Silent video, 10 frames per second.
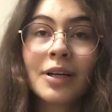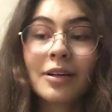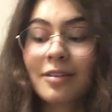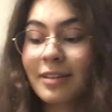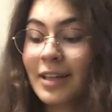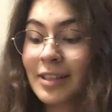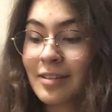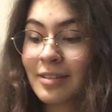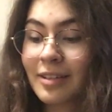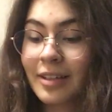
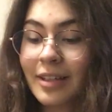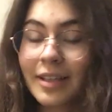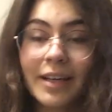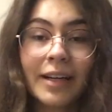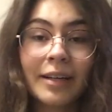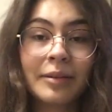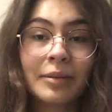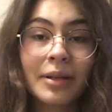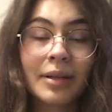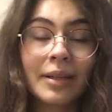сладости я
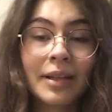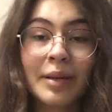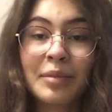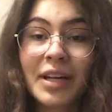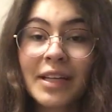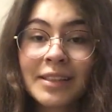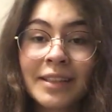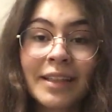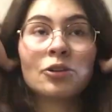э, ем редко.